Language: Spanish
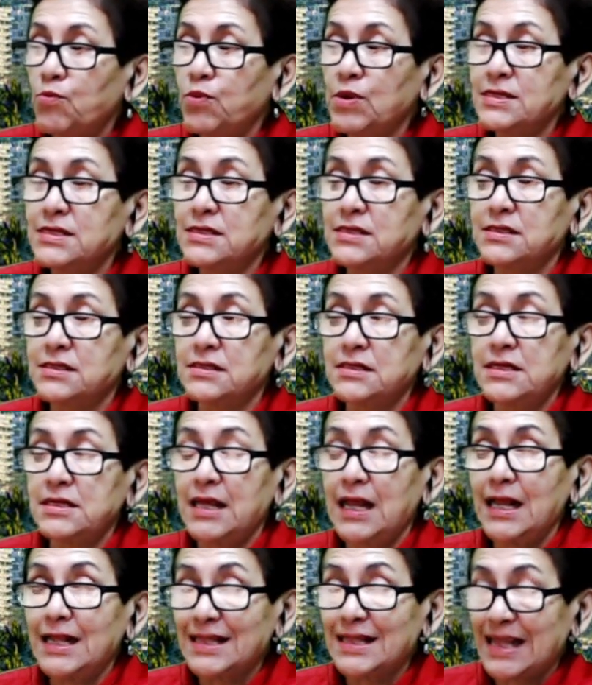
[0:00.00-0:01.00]
pues
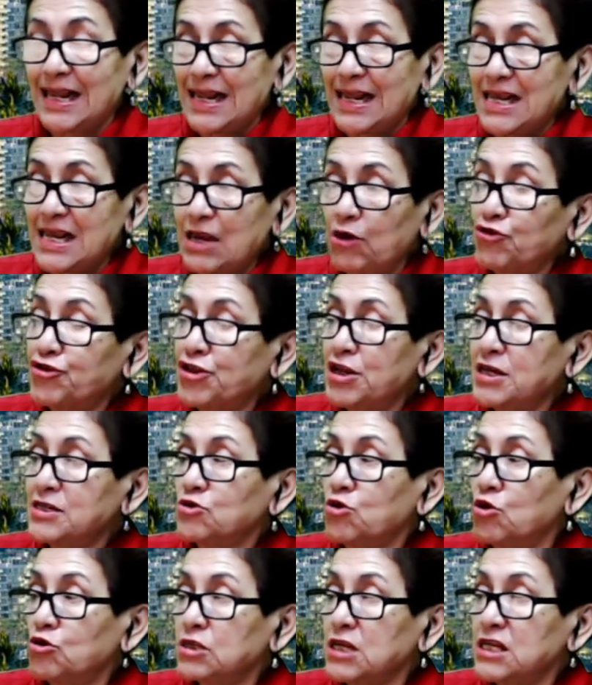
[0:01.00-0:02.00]
entre
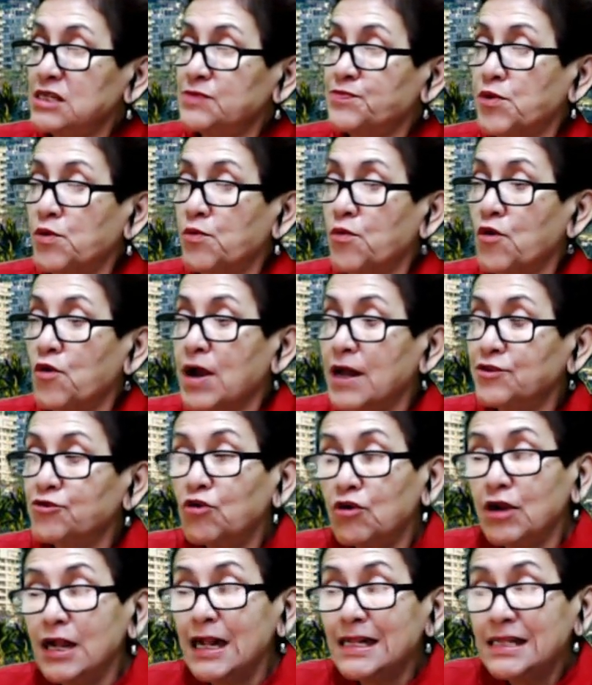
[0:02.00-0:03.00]
otras cosas
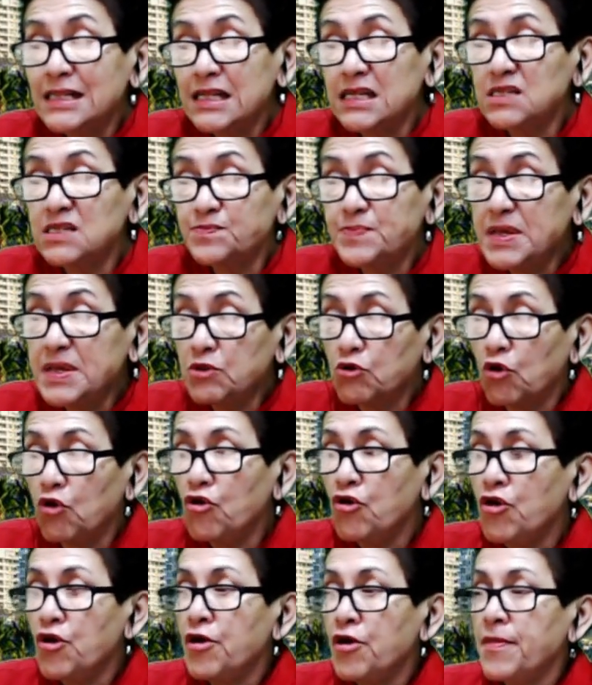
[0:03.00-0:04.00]
provocando el
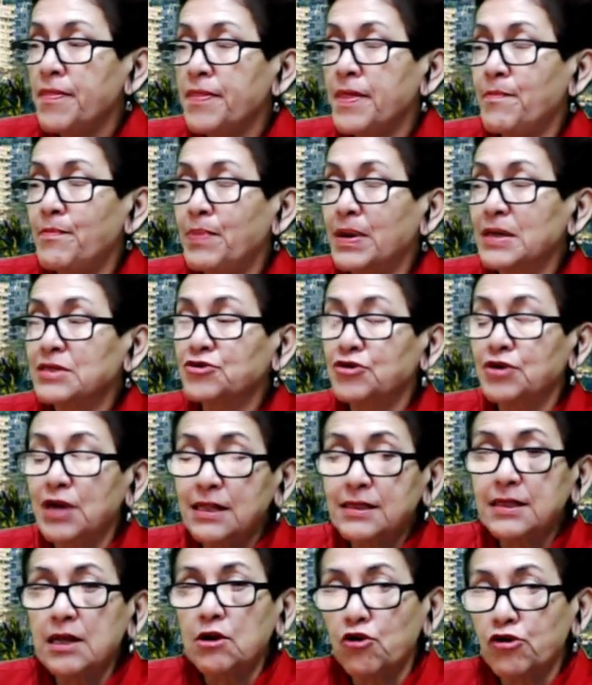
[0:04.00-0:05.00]
despido de
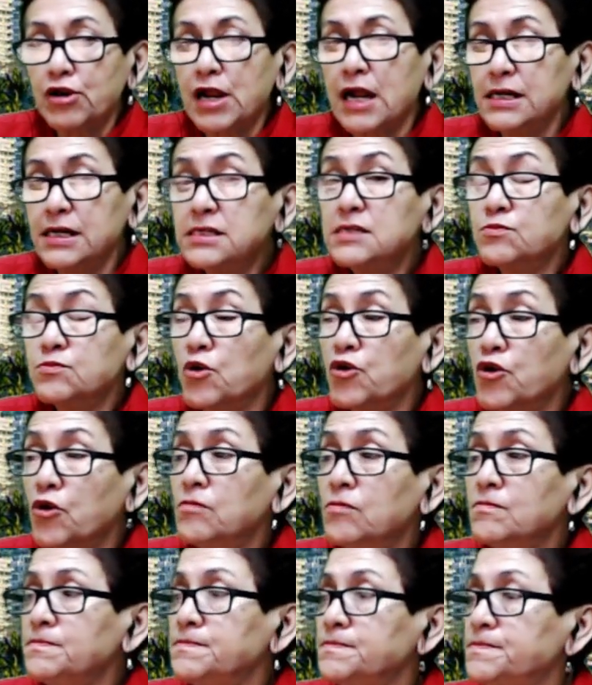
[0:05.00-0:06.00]
personal del organismo,
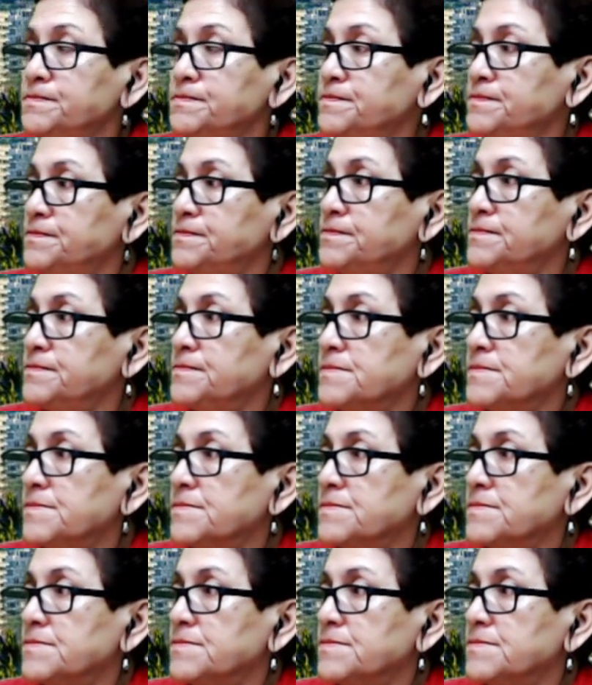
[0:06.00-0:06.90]
¿no? Así